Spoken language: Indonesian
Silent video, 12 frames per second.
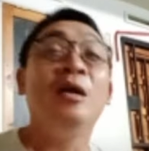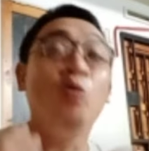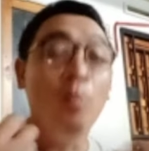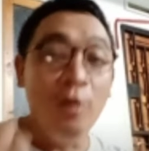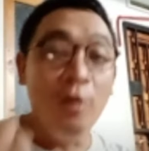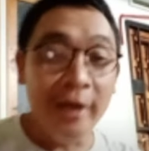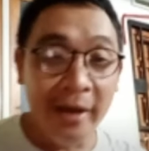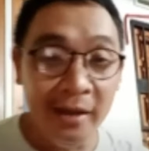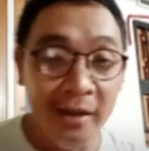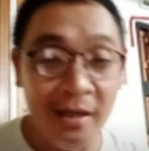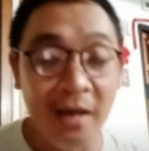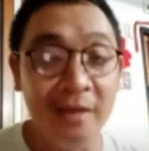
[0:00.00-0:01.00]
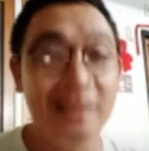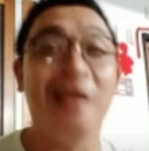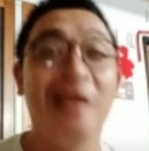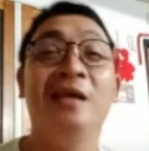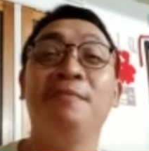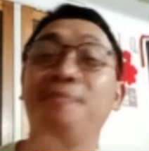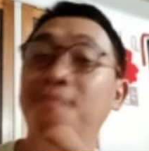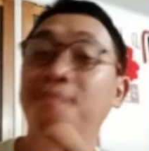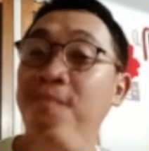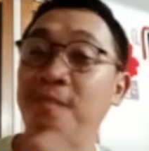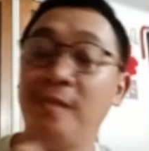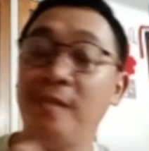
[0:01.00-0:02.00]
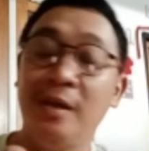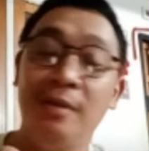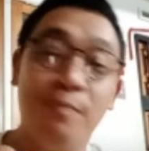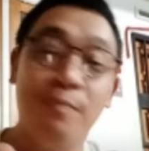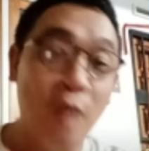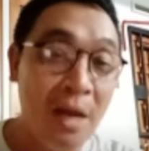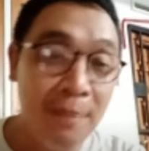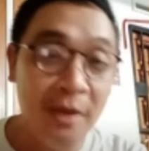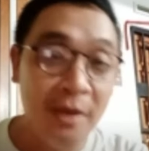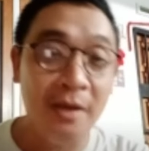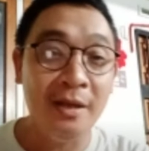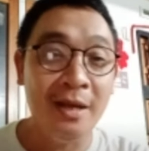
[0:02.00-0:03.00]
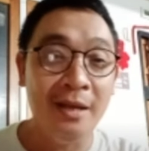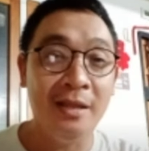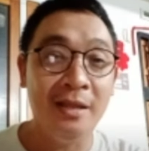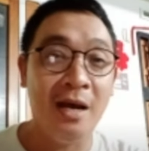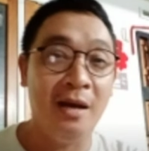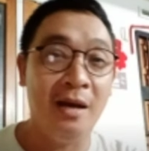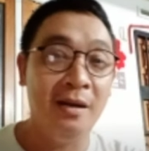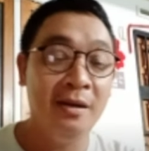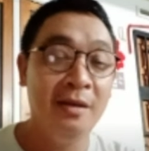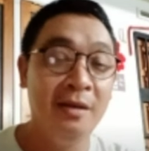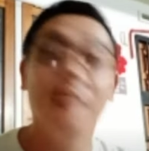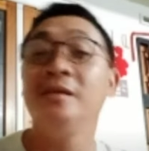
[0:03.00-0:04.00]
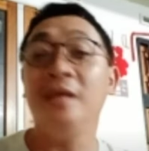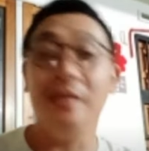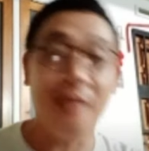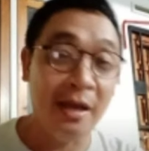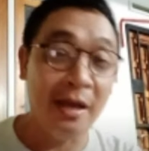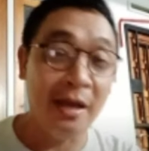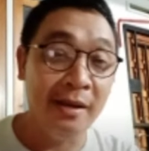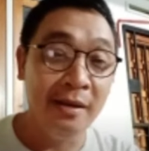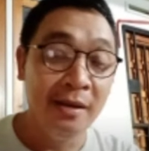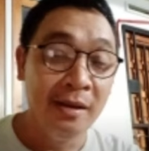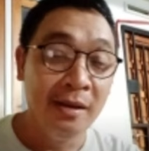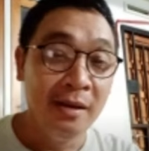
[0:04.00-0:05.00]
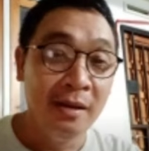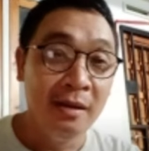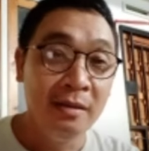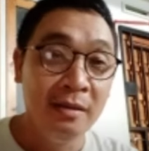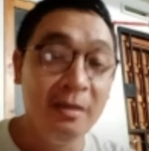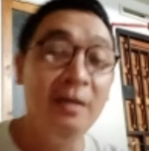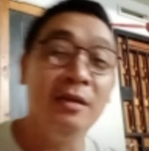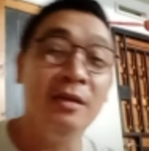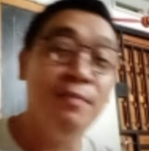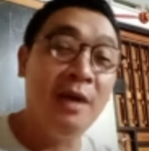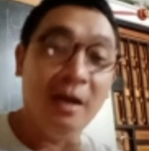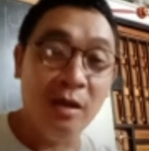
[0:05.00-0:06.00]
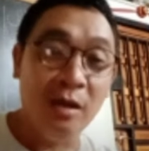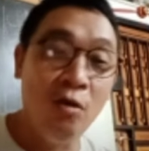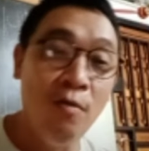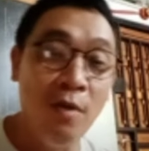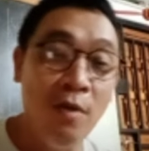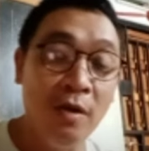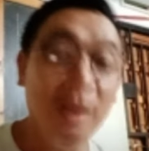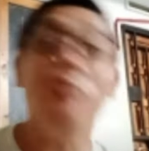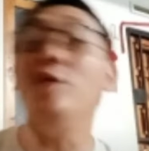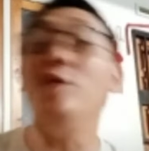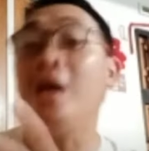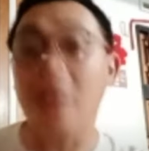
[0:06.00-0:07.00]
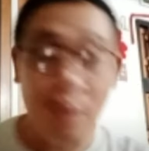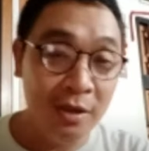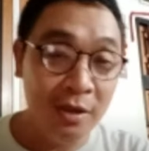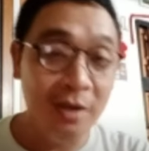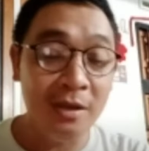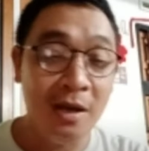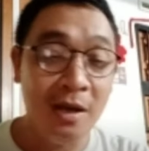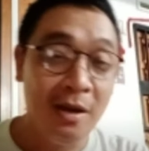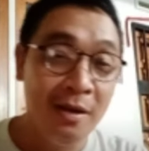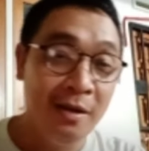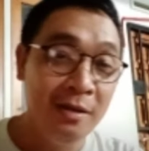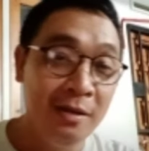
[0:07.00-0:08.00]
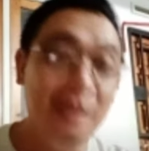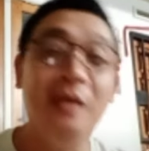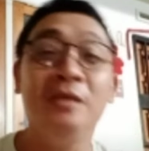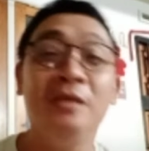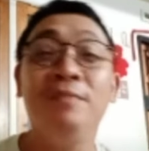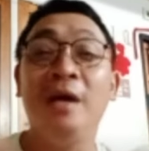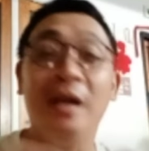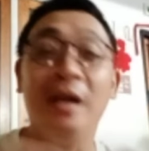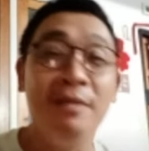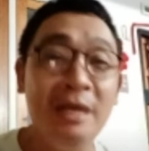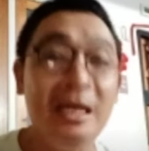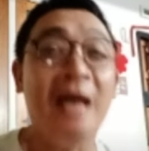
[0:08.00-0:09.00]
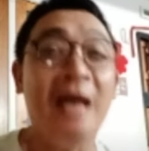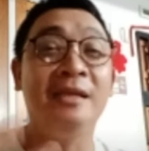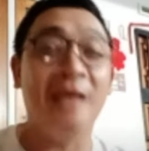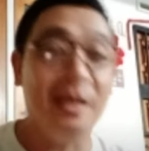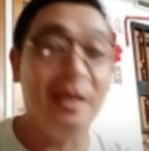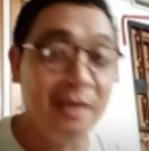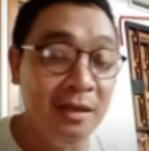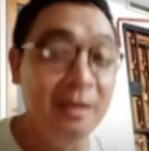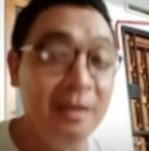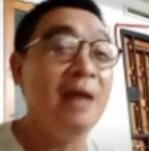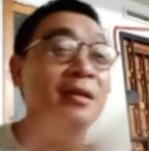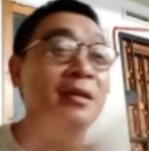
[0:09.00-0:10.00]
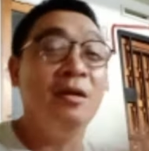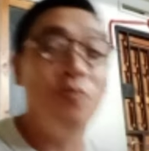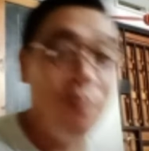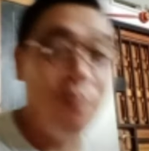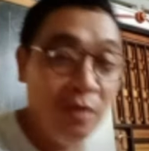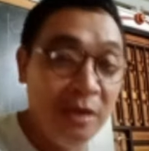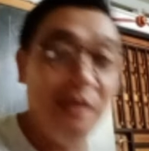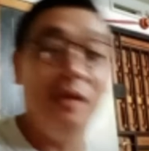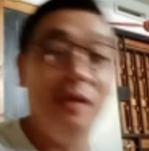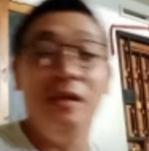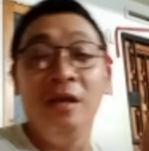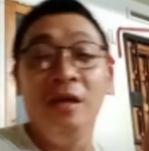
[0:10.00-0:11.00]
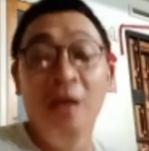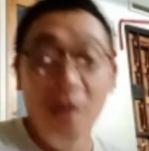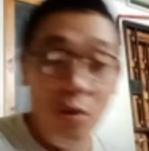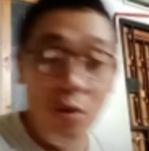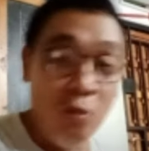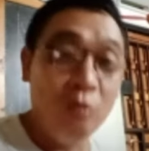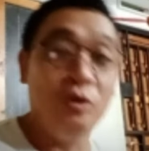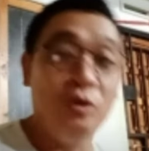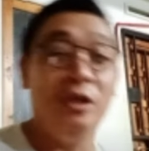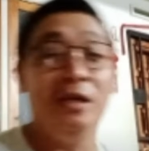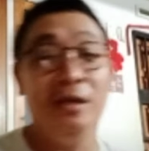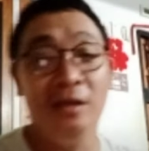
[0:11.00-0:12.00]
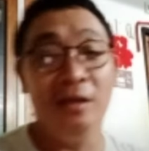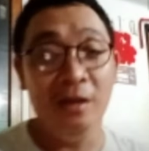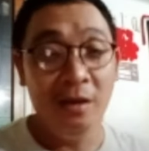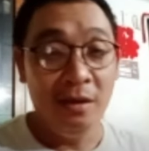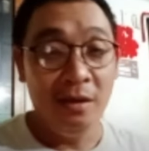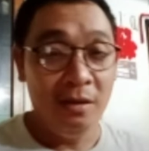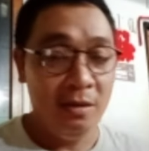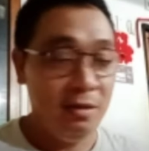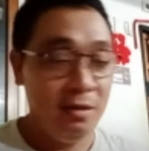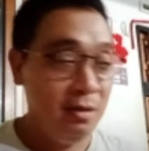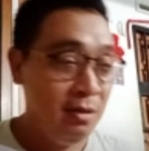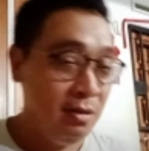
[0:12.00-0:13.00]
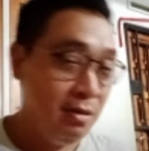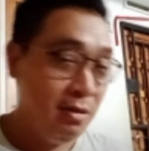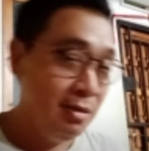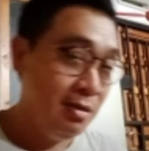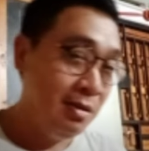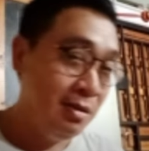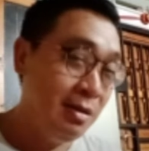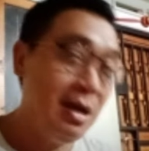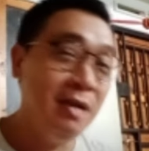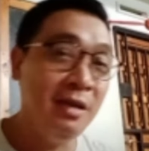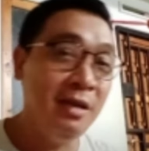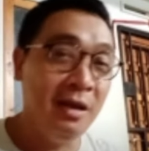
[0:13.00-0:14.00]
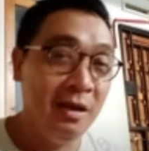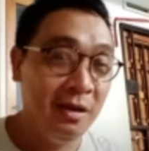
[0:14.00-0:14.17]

Cara ngomongnya enak, cara eh, pola pikirnya enak, santai, tidak sembarangan ngomong. Itulah kawan kita. Tidak sembarangan, masa aceh-aceh dia naik dan ngomong gini-gini, ngurus gini-gini. Kan aneh